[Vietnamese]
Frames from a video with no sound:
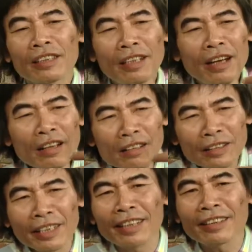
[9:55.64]
thì
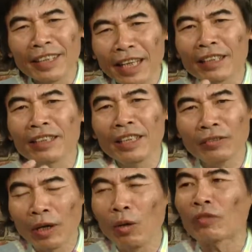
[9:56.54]
đừng tiếc tiền tư
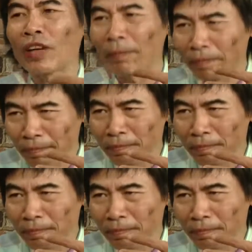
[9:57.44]
vấn luật pháp